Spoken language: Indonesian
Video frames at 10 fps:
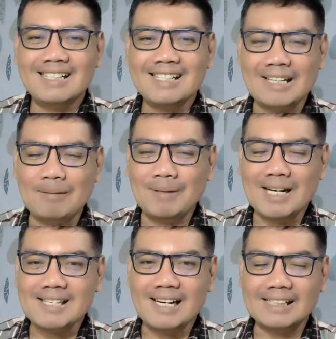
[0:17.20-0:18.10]
Saya
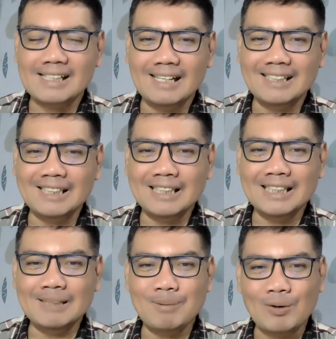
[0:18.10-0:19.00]
berasal
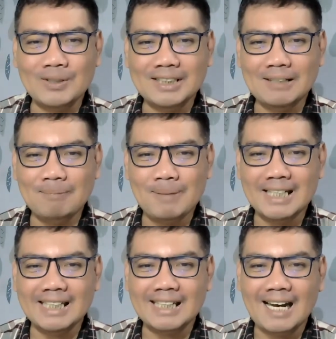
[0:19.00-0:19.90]
dari Prodi
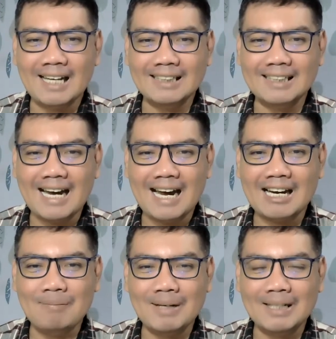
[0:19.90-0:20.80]
Pendidikan
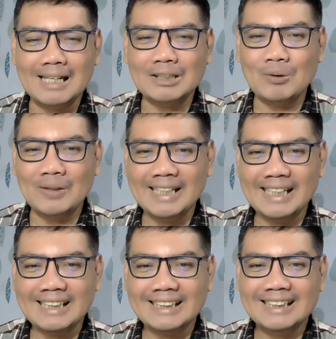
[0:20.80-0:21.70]
Keagamaan
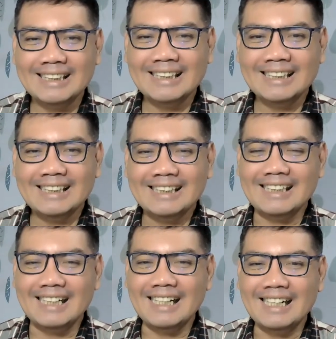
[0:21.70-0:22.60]
Katolik,
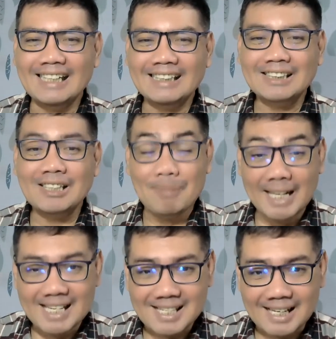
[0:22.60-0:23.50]
dan
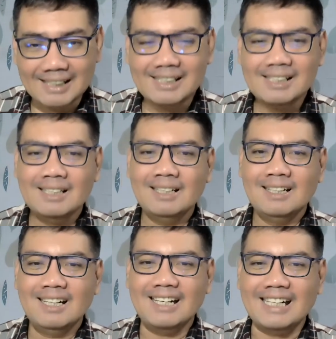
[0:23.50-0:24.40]
gembira sekali
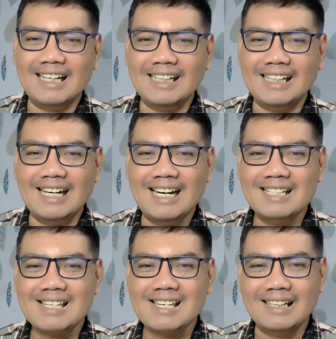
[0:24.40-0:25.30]

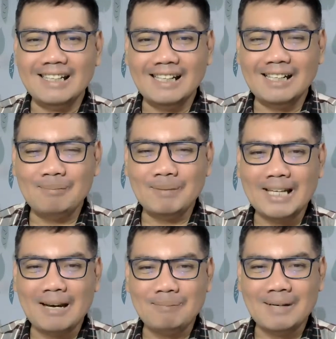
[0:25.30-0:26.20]
rekan-rekan saya
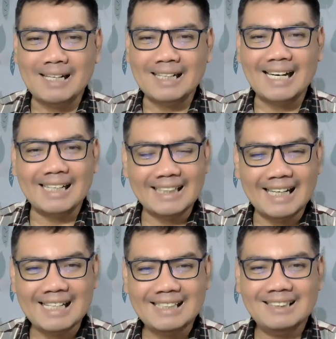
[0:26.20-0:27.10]
menyapa
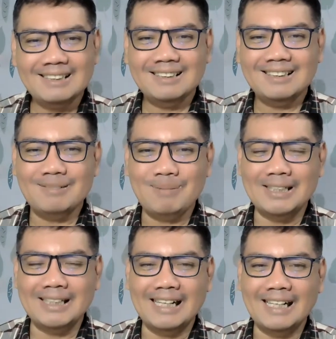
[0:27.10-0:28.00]
kalian
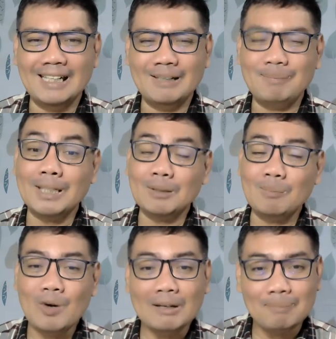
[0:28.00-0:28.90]
pada
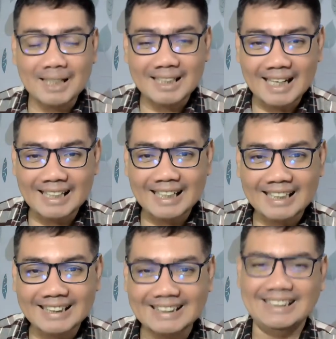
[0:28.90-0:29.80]
pertemuan
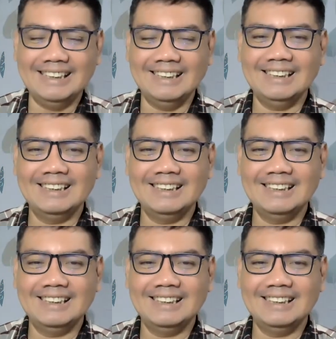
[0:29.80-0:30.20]
perdana ini.